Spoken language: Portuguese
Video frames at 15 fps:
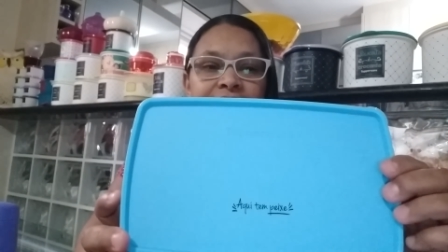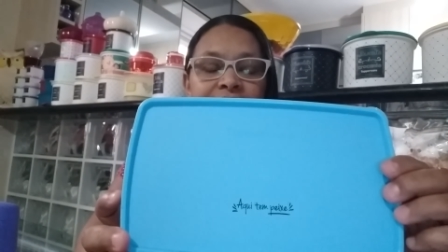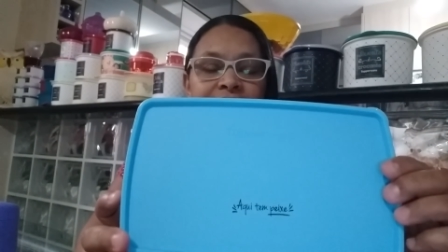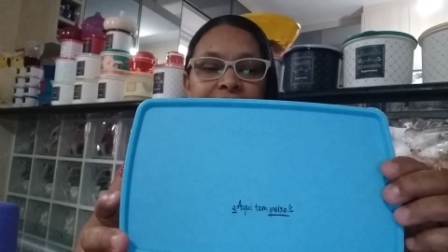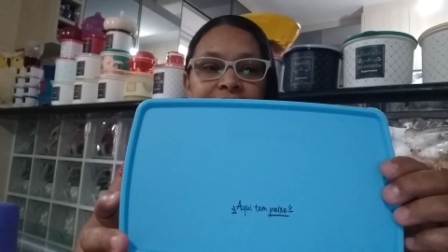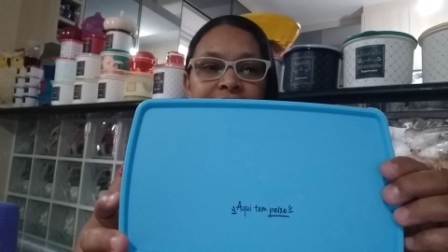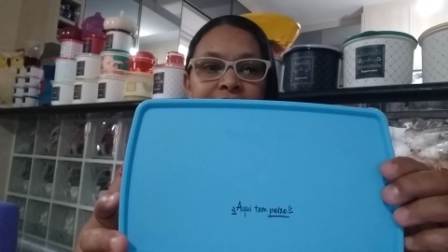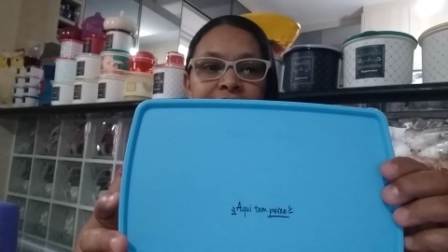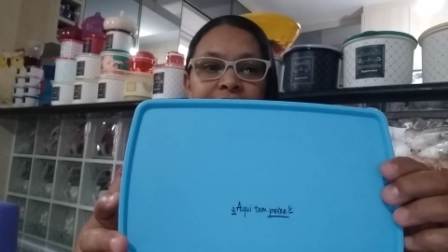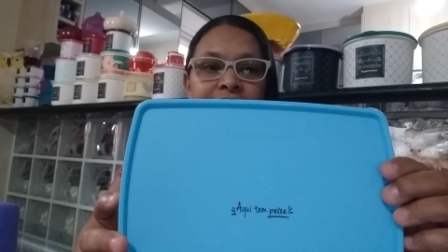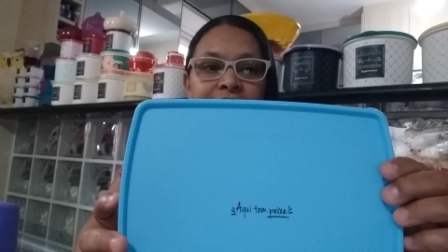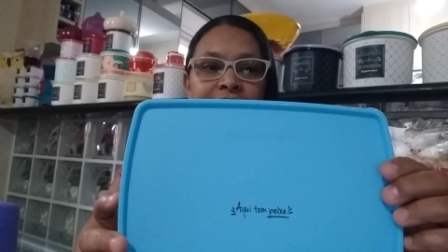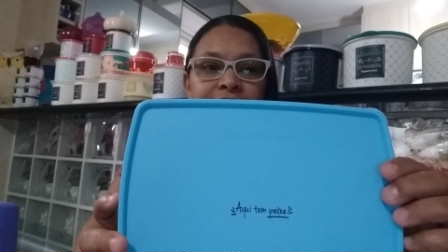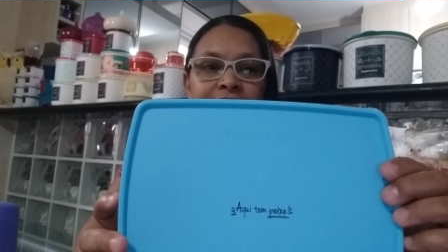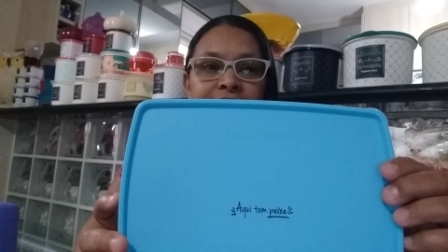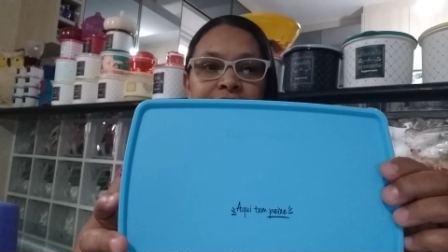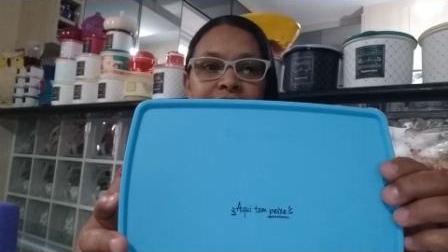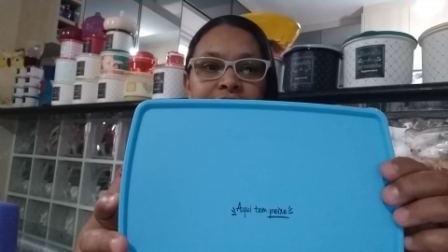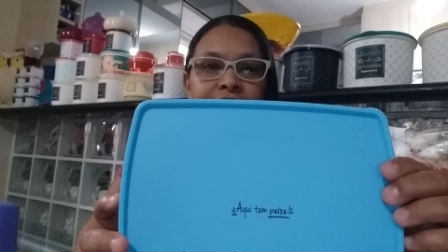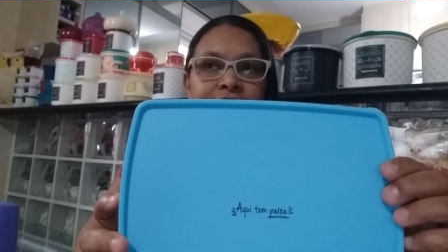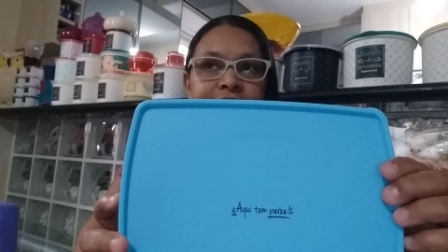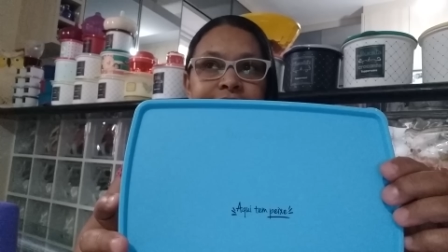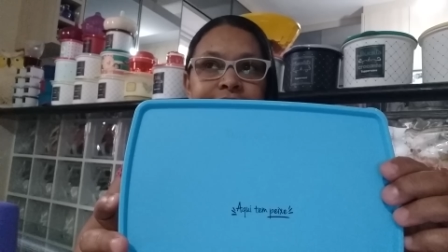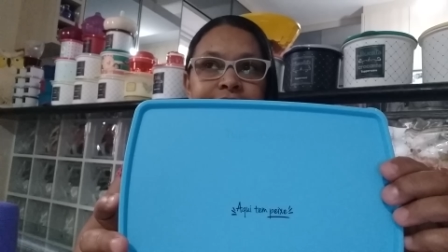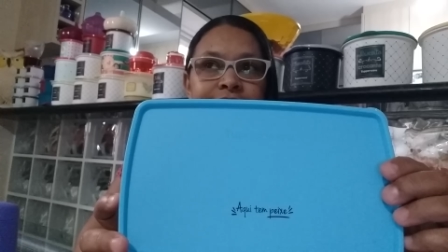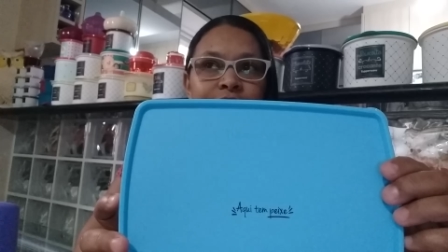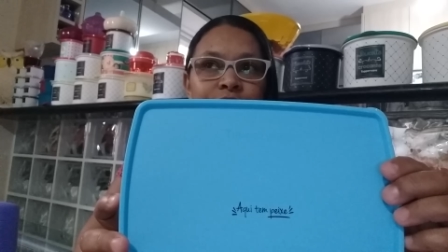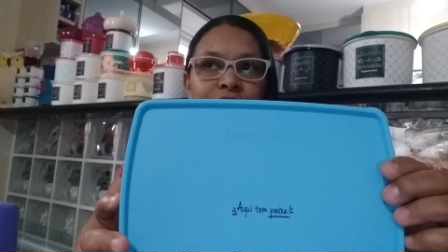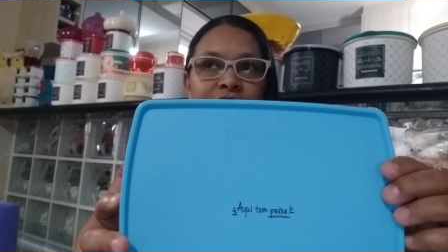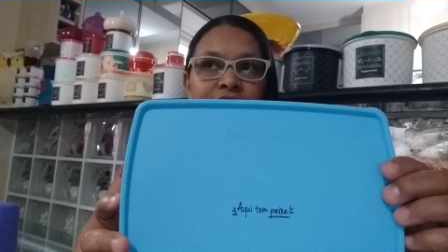É,
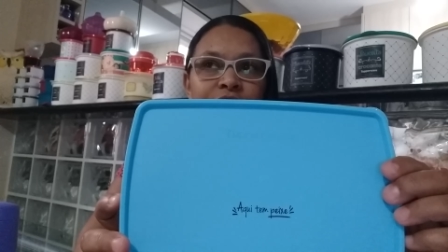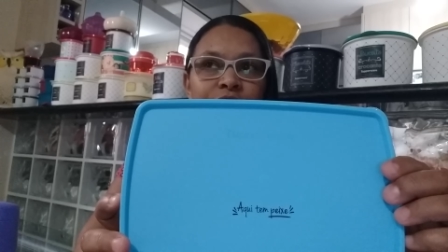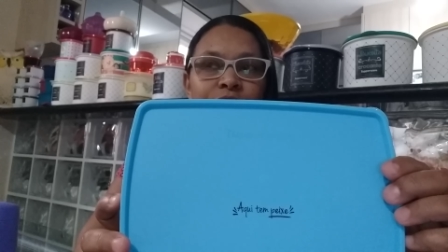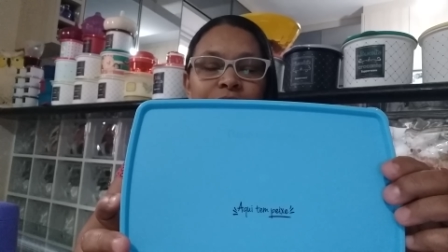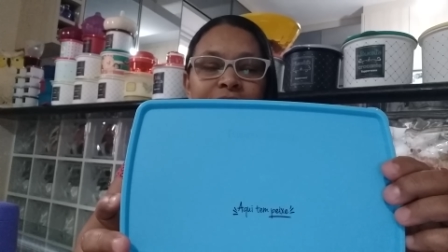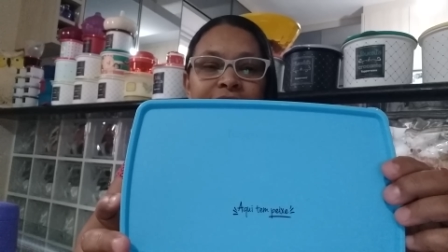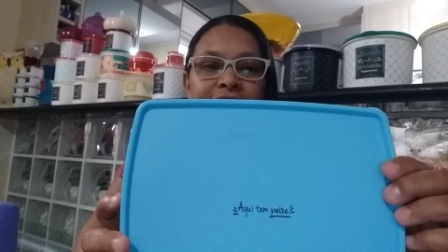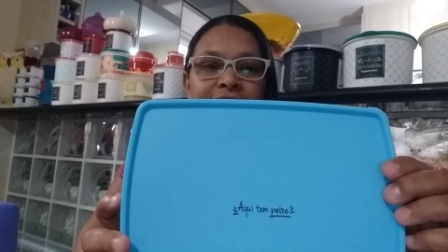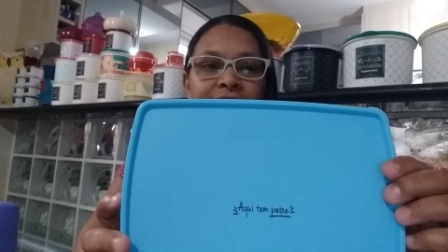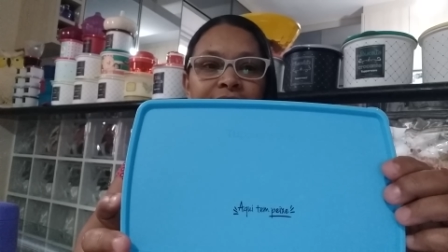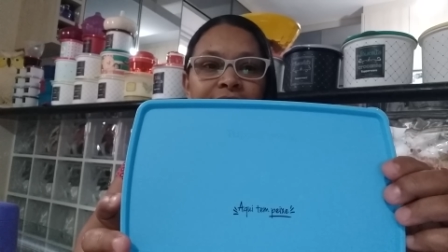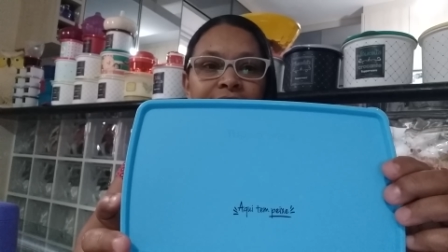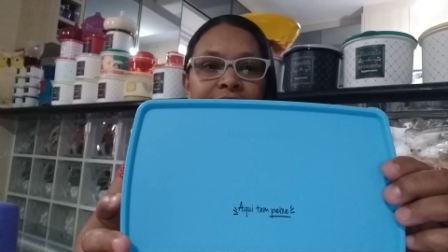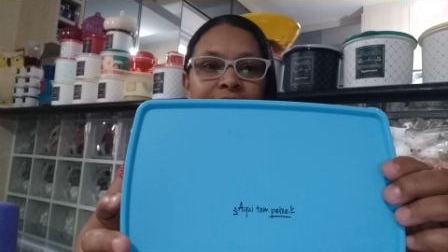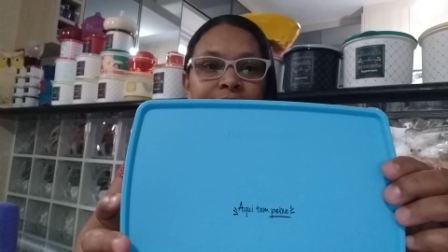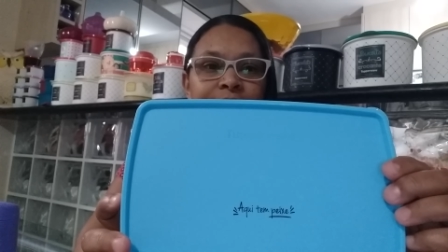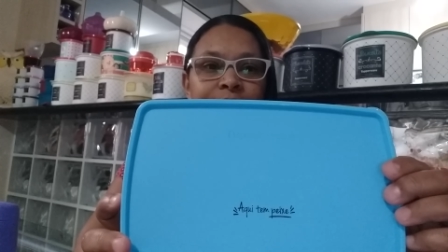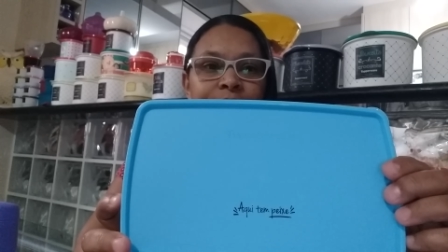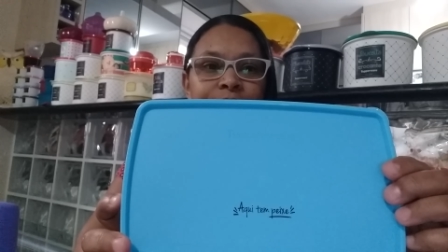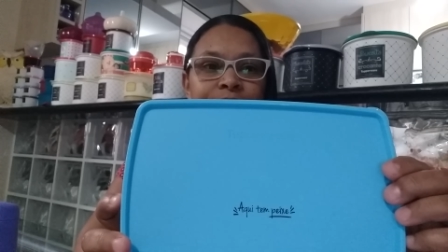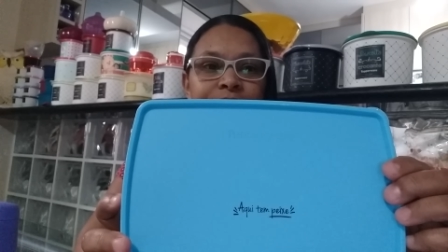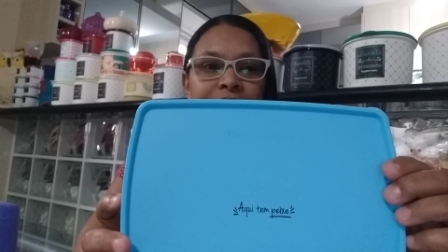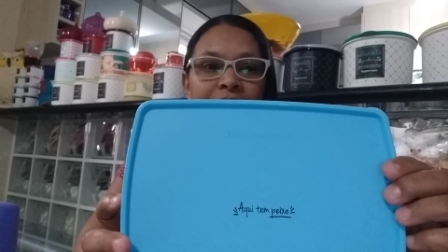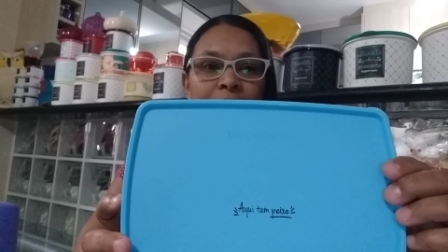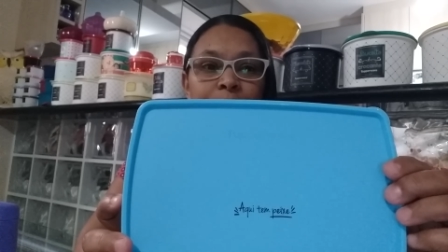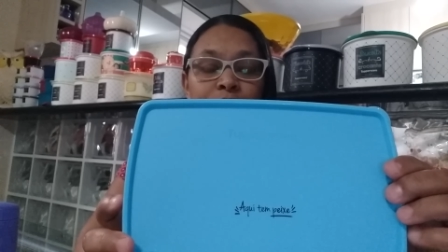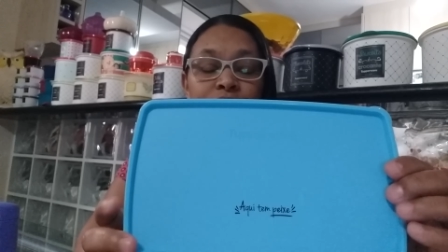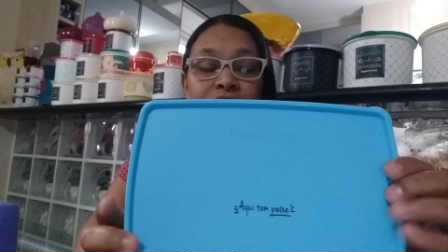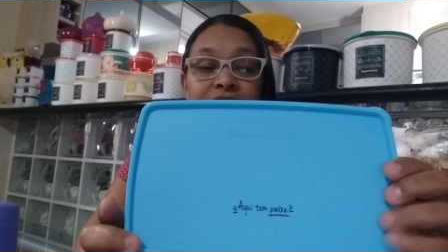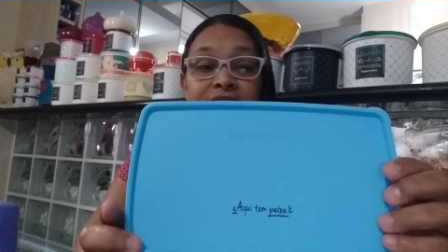eu tenho ela a
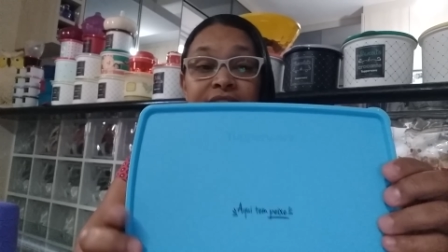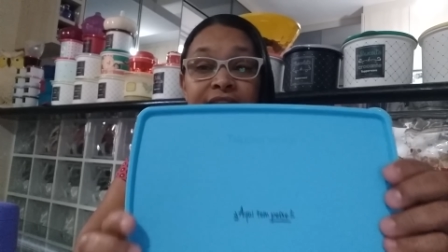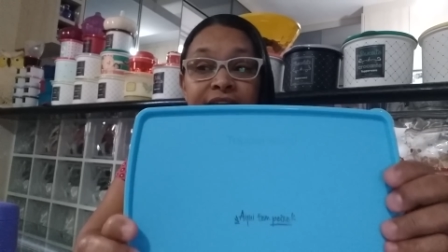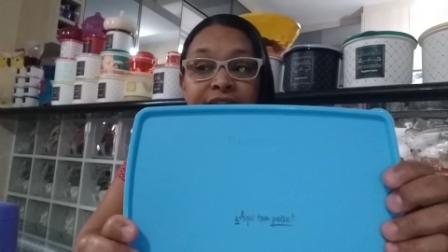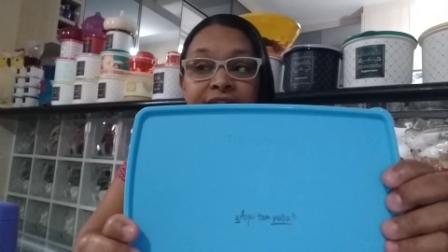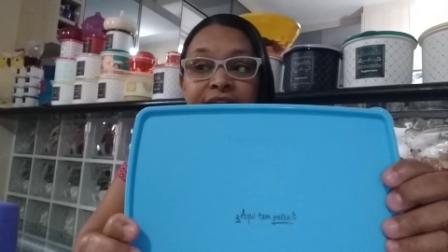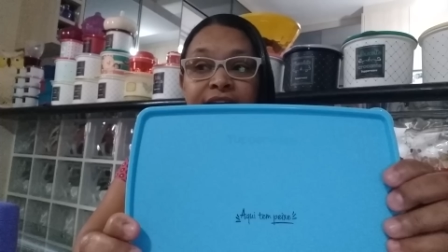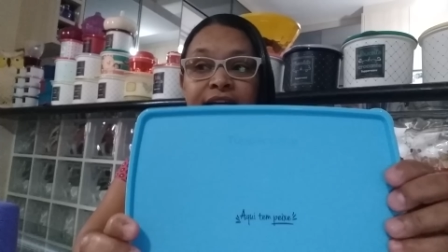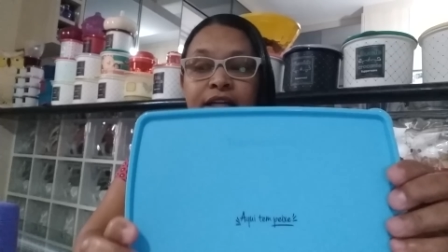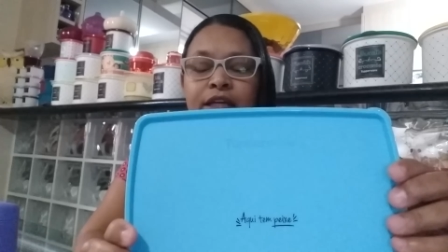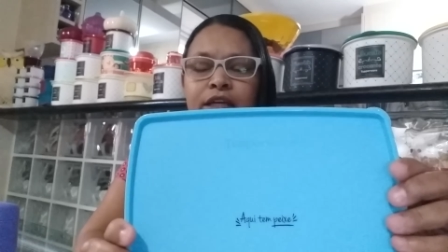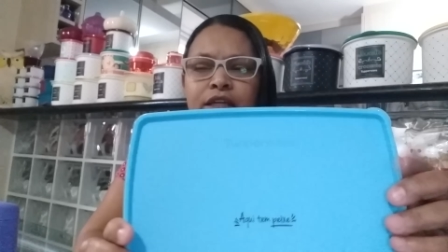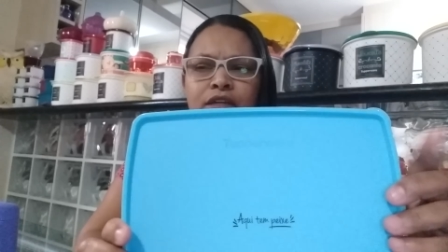pronta entrega.